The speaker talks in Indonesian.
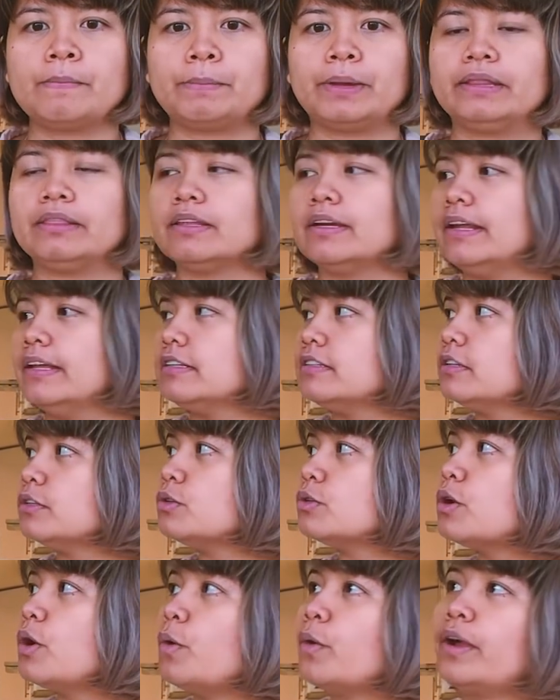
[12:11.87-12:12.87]

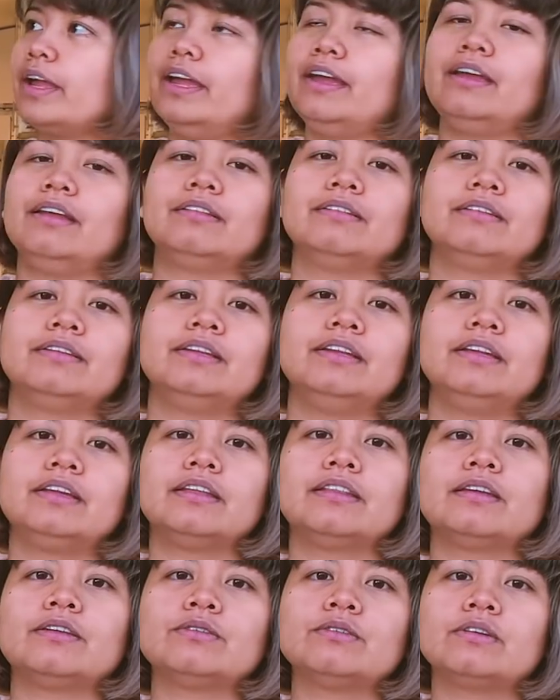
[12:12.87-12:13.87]
maintenance-nya juga oke okay, gitu jadi
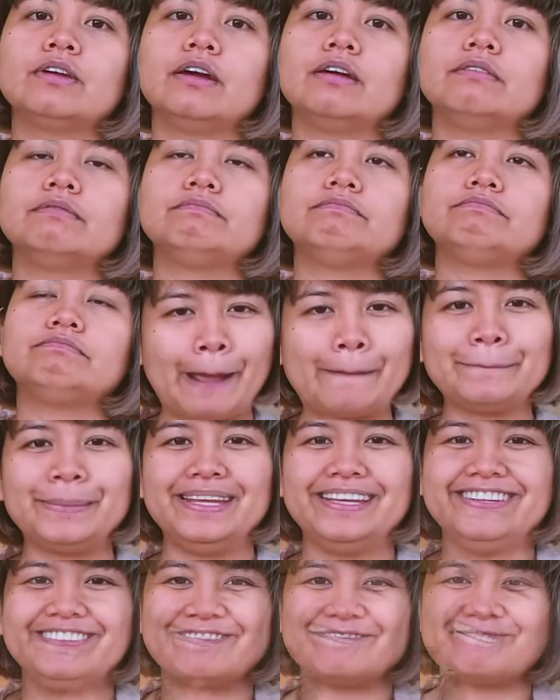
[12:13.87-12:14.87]
kita juga
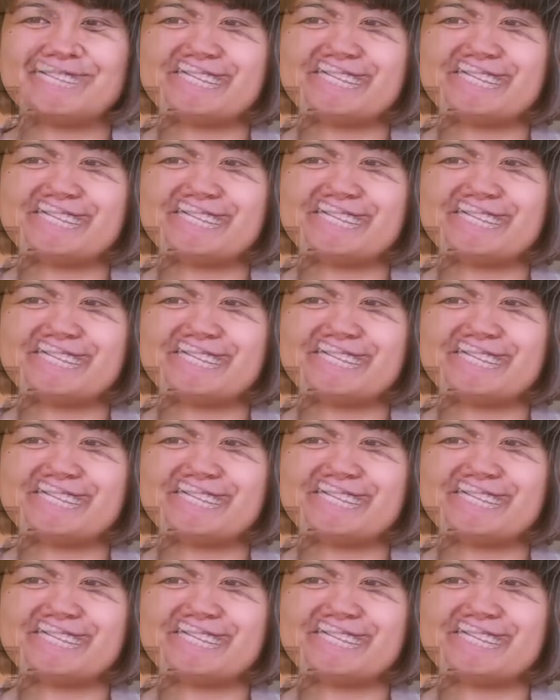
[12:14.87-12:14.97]
happy